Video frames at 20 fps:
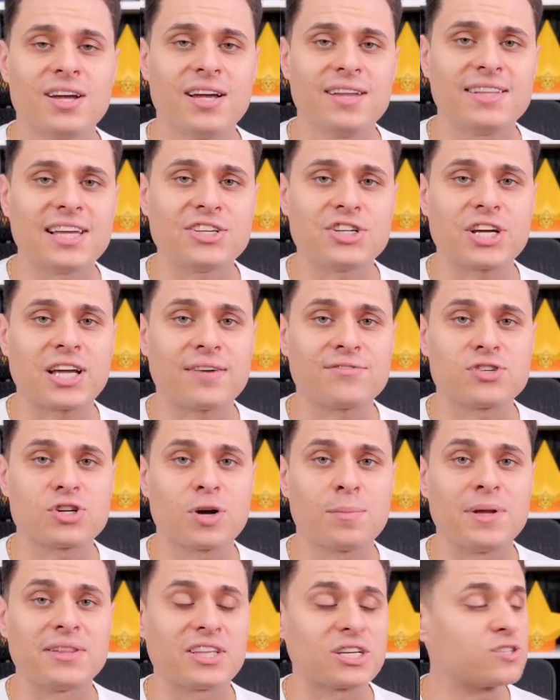Najciekawszy
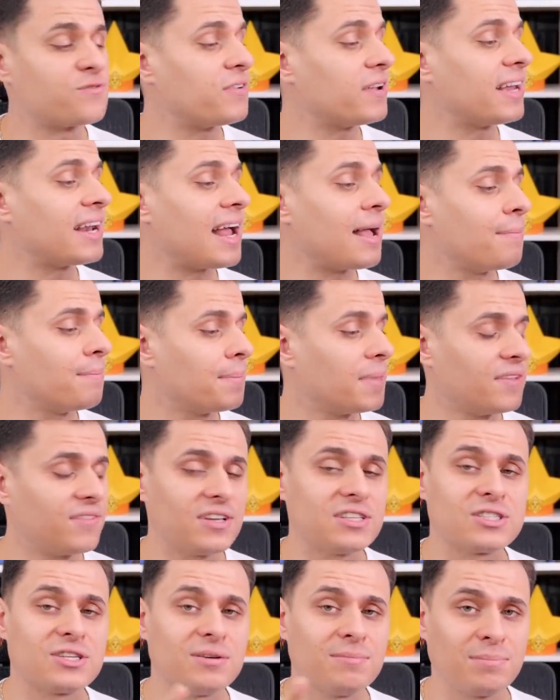komentarz wygra,
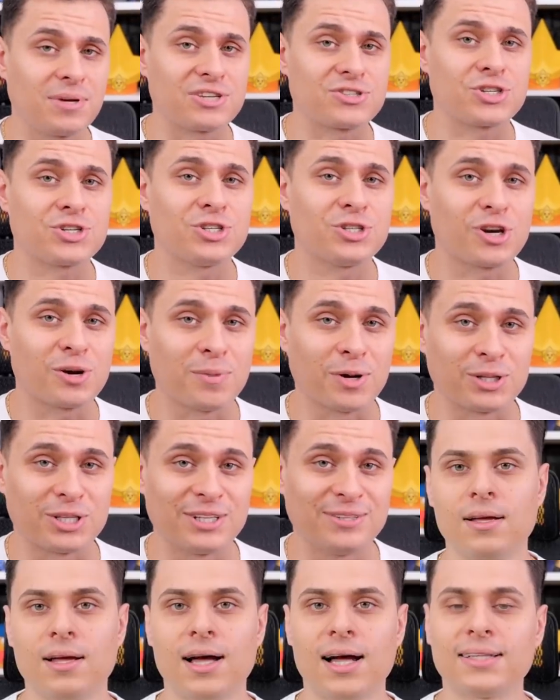więc bierzcie się do
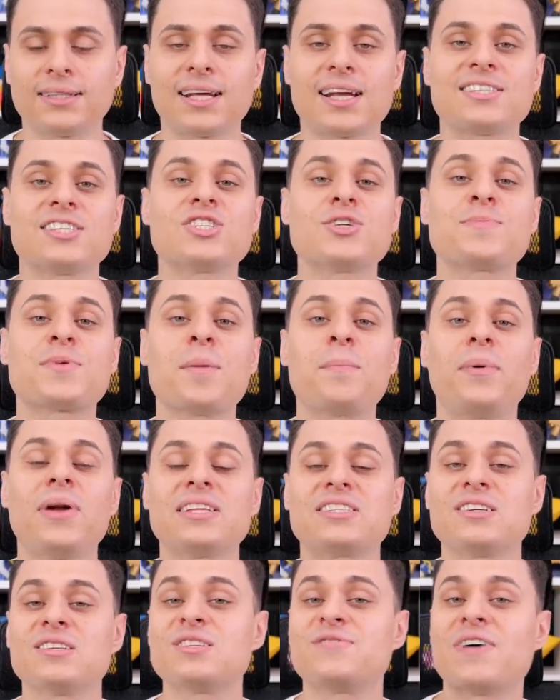roboty. A teraz na szybko
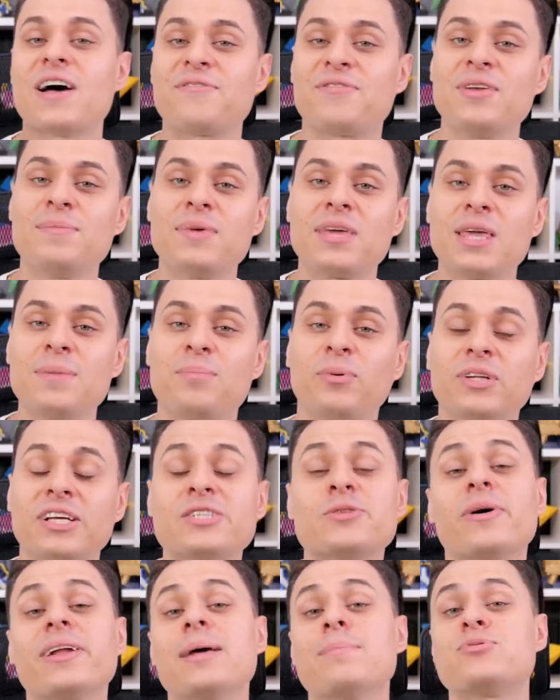polecam dwa filmiki
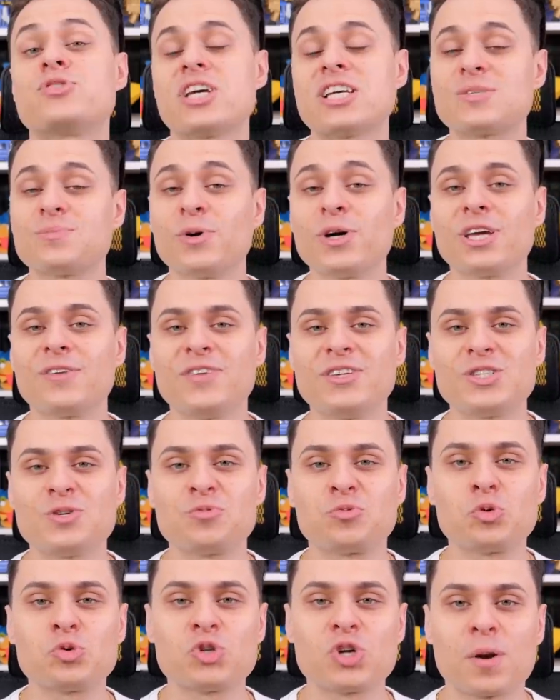podesłane przez moich
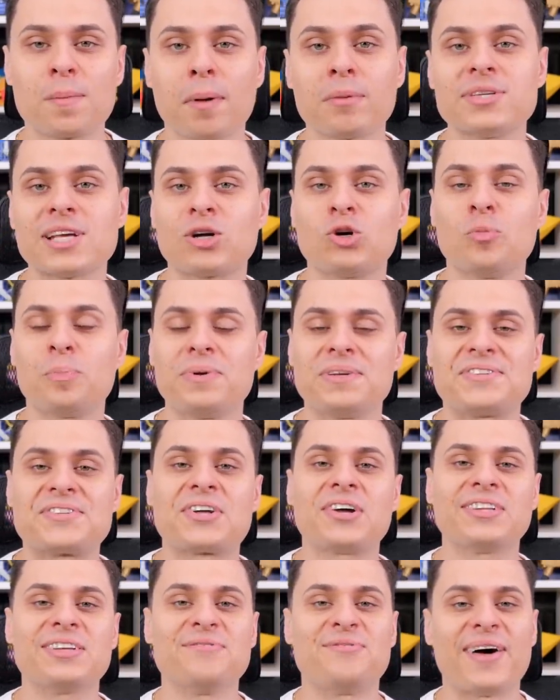widzów, którzy robią zakupy z
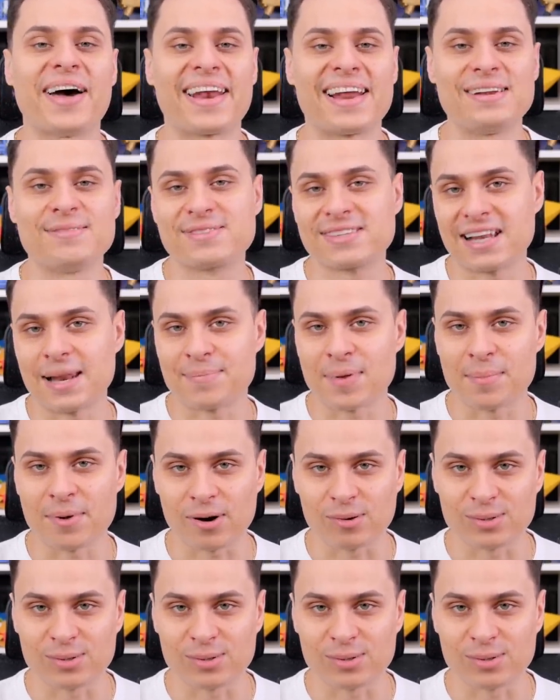kodem FARE w sklepie Brawl